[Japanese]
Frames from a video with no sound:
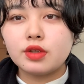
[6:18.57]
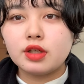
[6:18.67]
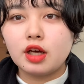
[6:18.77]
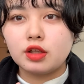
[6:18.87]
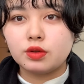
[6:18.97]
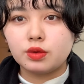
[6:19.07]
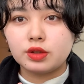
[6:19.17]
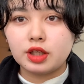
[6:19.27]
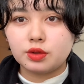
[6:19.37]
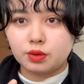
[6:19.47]
あの
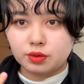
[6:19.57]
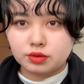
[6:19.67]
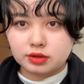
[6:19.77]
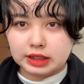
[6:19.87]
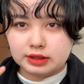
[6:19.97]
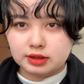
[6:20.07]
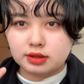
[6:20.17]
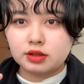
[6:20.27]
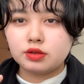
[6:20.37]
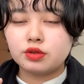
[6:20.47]
結構なんて言っ
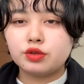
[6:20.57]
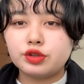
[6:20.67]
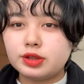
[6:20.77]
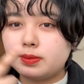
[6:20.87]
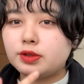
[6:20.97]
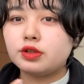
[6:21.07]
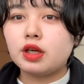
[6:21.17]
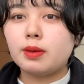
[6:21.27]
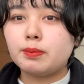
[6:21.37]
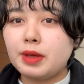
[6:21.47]
たら唇
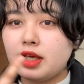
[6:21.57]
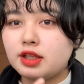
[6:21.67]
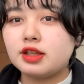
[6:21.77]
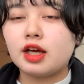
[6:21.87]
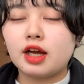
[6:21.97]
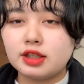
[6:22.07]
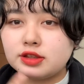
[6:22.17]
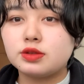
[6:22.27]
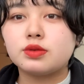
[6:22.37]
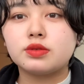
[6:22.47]
がメインな感じ
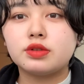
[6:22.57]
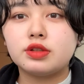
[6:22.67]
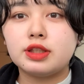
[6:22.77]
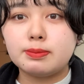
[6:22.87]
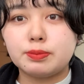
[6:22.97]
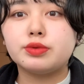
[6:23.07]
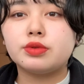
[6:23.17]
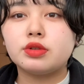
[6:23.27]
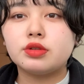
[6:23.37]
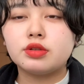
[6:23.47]
の
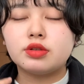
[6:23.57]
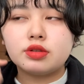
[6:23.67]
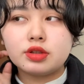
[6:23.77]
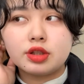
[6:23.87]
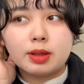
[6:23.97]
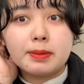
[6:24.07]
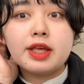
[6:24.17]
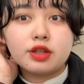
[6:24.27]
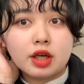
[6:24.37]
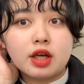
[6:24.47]
リップっていうか
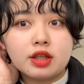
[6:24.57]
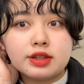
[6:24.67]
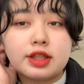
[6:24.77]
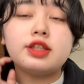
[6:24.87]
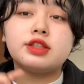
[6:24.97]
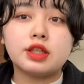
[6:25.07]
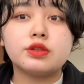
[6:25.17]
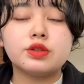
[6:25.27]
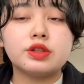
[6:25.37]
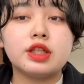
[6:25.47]
メイクができちゃう
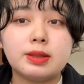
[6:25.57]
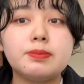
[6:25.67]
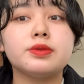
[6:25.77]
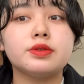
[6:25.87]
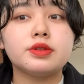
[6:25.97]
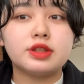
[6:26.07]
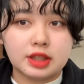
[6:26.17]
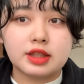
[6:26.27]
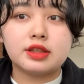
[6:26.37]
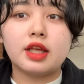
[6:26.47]
そんなリップに
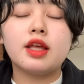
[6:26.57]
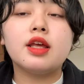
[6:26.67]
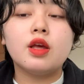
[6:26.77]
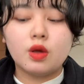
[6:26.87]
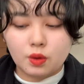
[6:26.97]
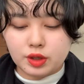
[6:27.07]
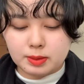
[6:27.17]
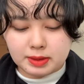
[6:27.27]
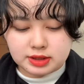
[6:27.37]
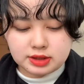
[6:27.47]
なっており
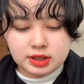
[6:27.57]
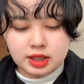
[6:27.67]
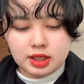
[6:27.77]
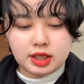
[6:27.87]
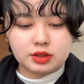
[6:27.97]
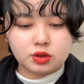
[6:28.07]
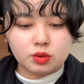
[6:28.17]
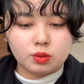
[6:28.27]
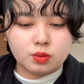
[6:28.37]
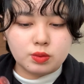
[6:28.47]
ますえっと
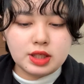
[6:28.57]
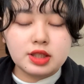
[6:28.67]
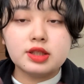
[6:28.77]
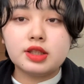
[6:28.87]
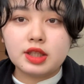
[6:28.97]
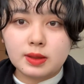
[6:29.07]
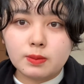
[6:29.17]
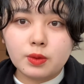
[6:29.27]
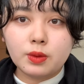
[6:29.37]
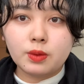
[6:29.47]
ウィッティ
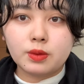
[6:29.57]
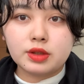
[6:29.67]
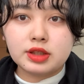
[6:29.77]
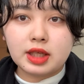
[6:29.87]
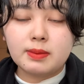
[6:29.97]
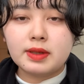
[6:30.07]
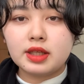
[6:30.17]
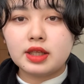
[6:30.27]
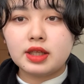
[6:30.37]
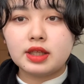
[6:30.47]
も
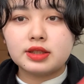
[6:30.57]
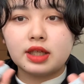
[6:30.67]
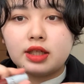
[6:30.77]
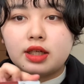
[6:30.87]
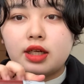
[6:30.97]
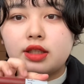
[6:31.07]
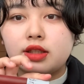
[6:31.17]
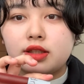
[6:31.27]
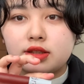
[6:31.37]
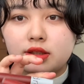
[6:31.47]
イエベさんカラー
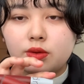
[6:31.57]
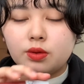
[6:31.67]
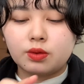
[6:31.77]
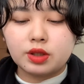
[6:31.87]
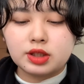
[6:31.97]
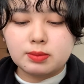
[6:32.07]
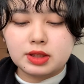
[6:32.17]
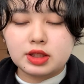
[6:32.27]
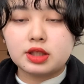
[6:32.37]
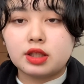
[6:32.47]
なんですけどこうやって見
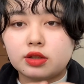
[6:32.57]
ていただ